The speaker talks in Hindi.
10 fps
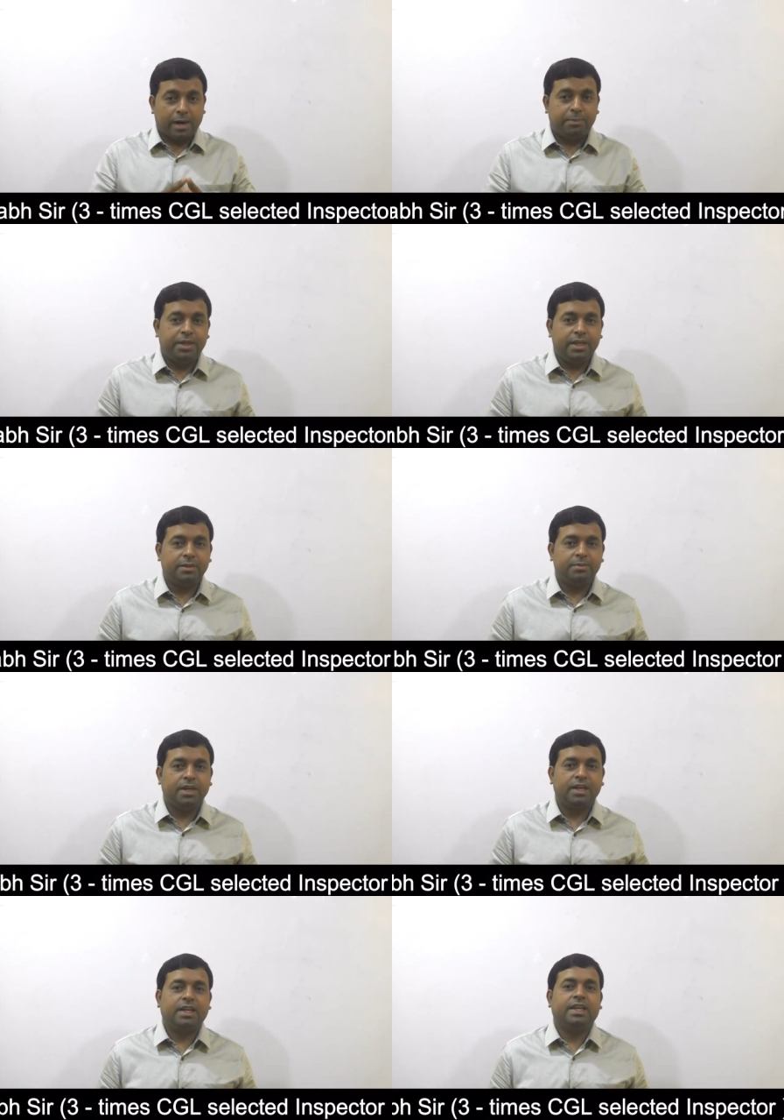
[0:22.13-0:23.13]
अभी हम
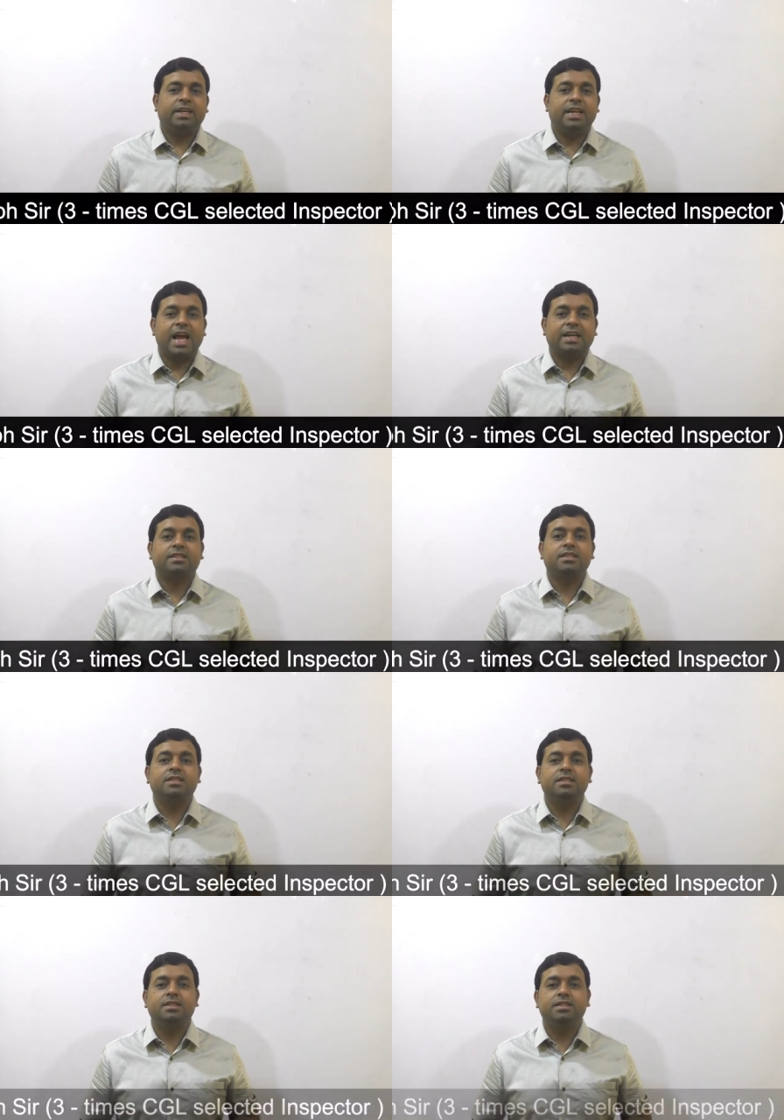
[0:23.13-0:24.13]
कर रहे हैं
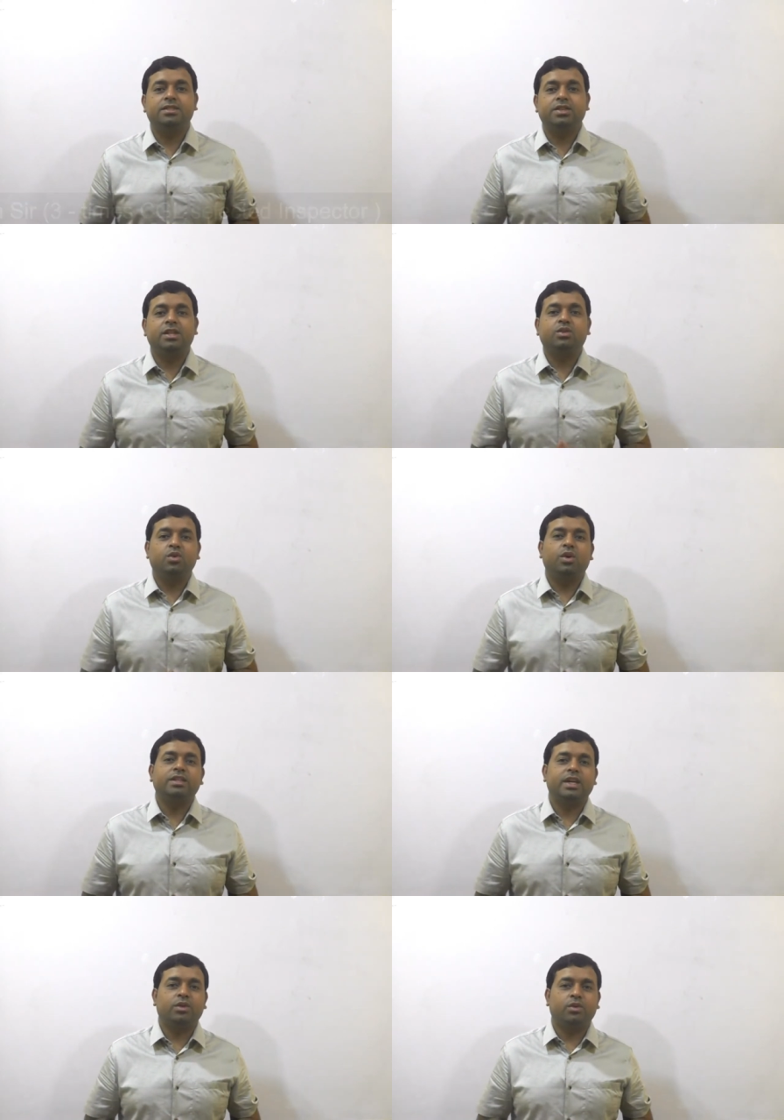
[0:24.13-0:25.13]
एसएससी सीजीएल
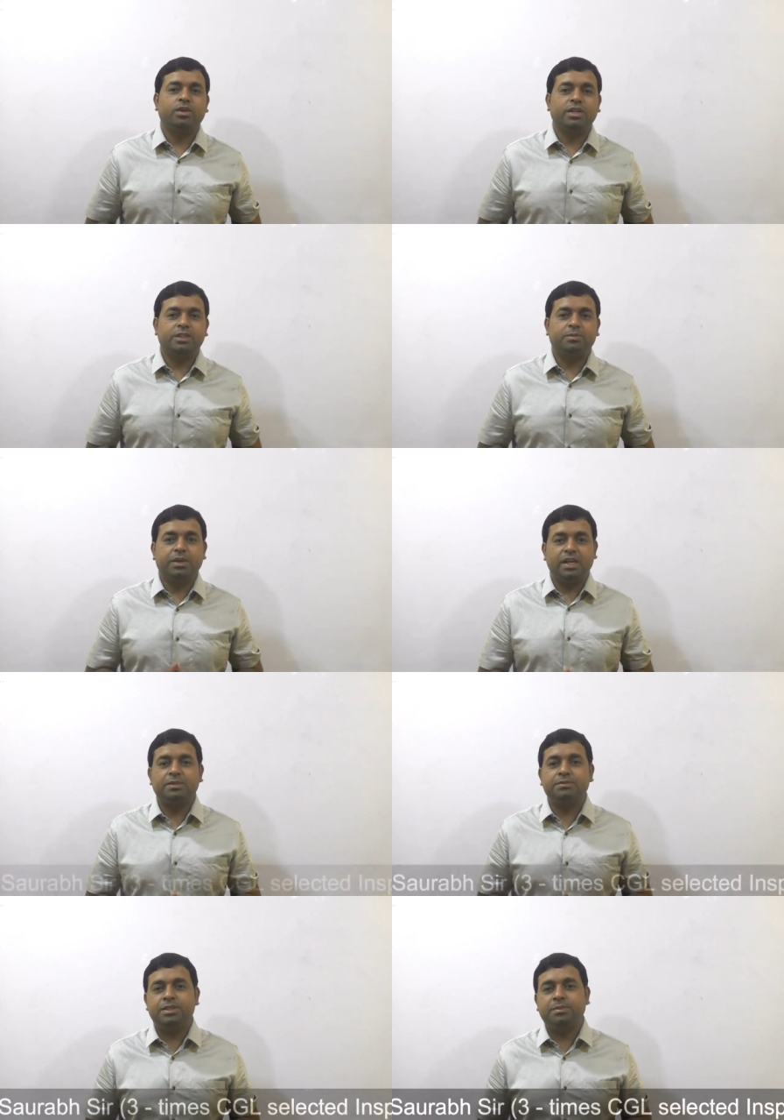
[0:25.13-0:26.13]
2019
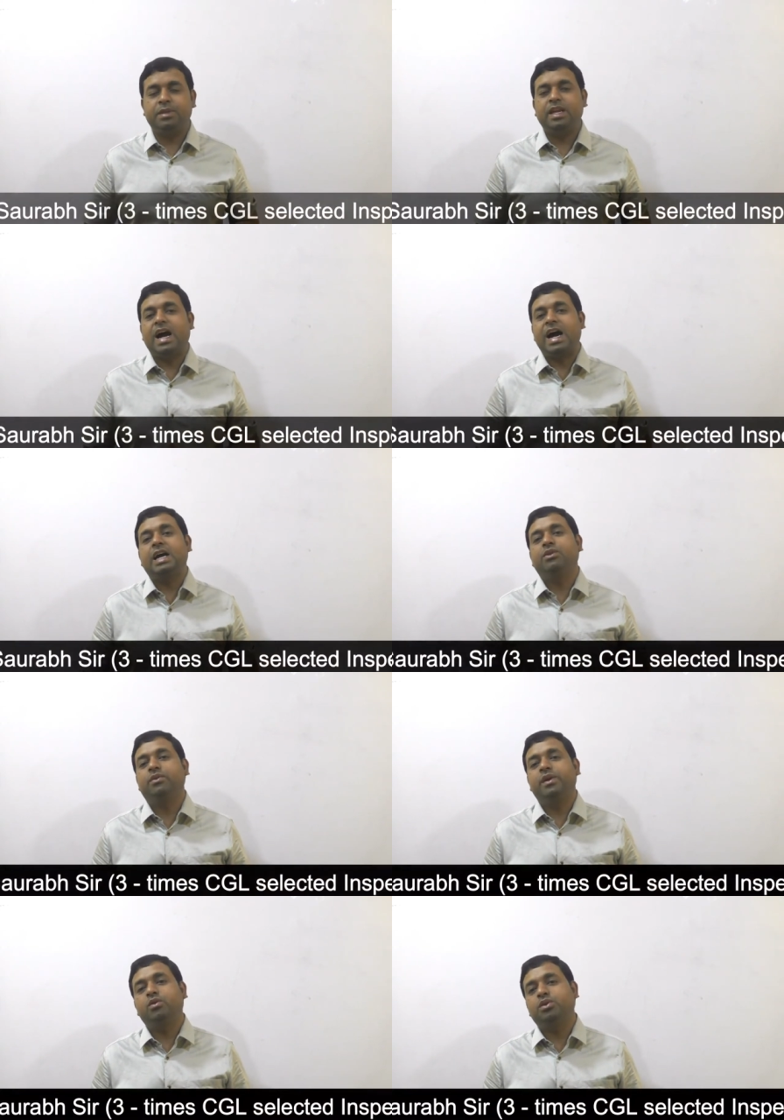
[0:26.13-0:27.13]
प्रीलिम्स में आए
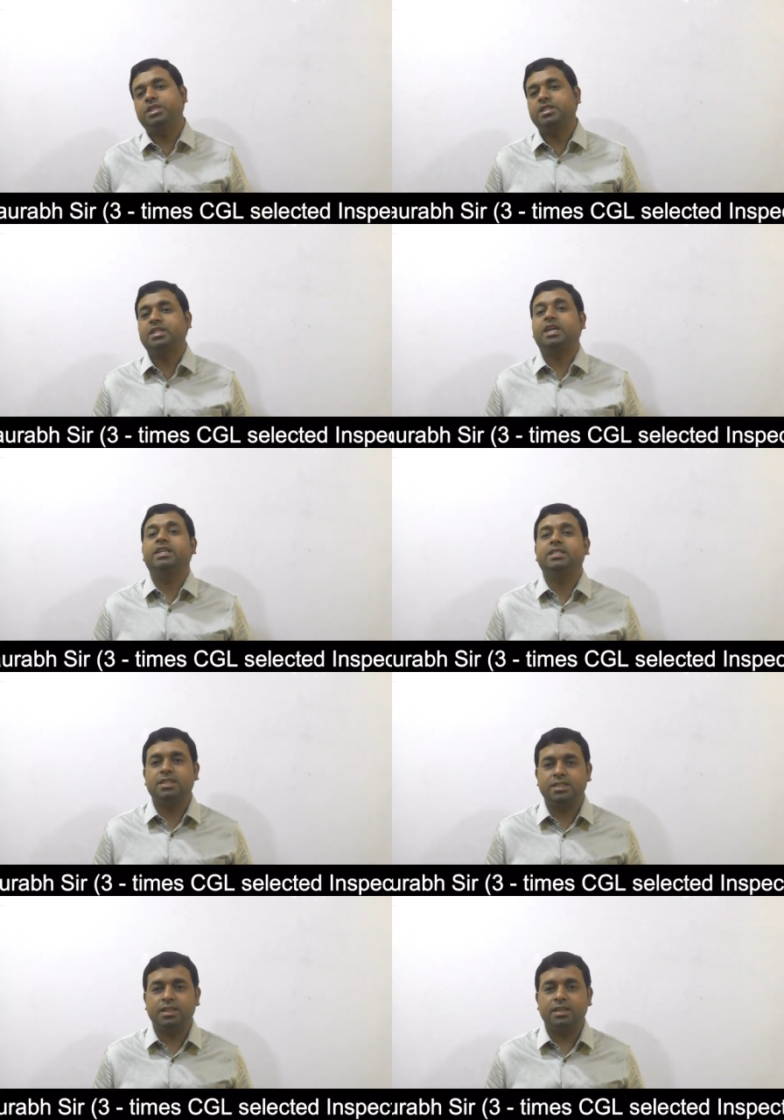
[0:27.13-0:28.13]
हुए क्वेश्चंस का
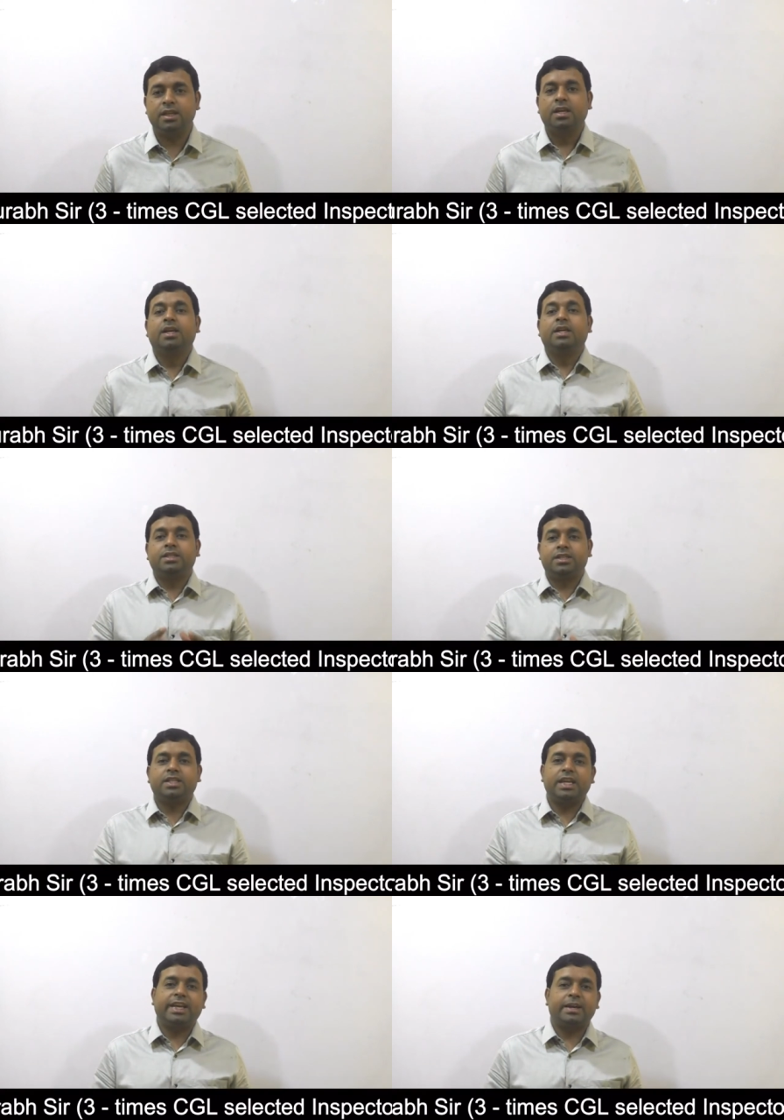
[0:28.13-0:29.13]
डिस्कशन
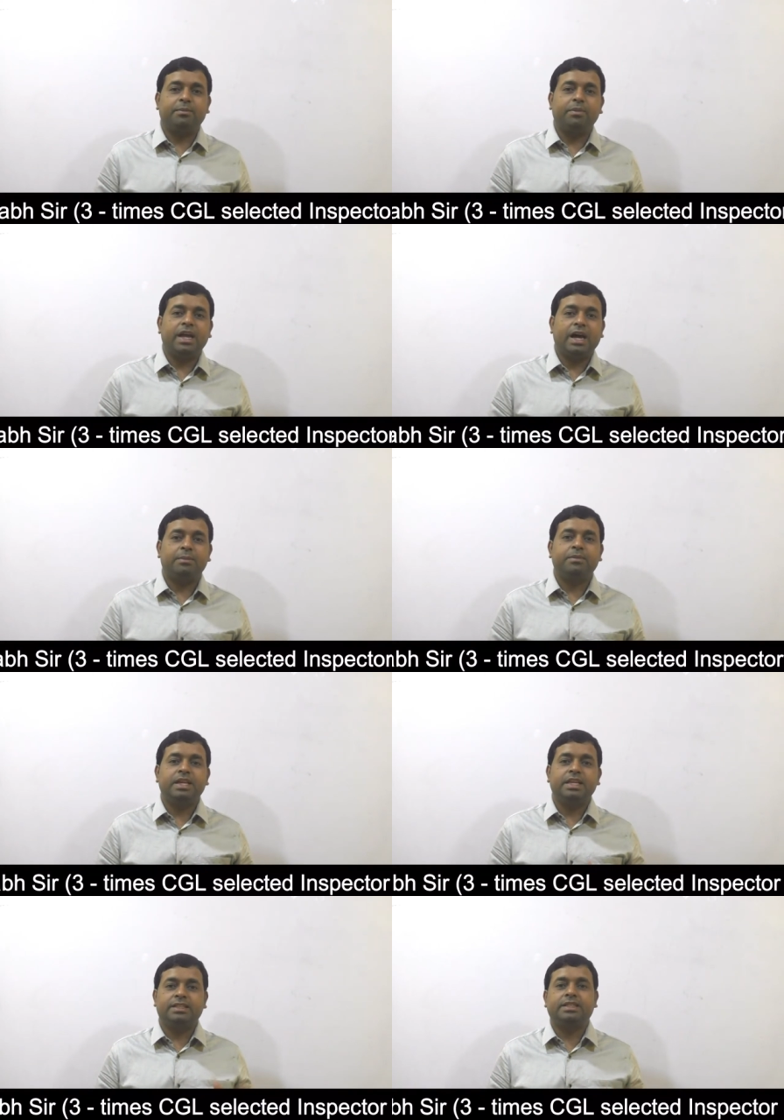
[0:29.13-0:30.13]
जिसके क्रम में हमने
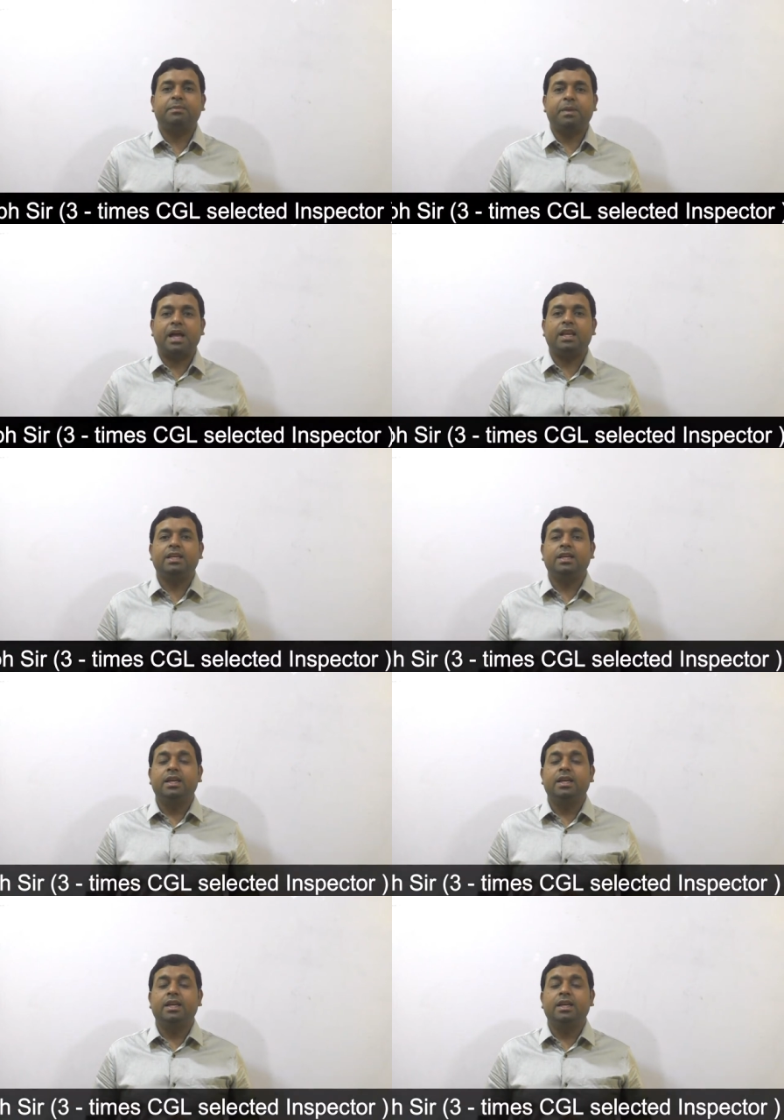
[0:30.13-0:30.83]
इससे पहले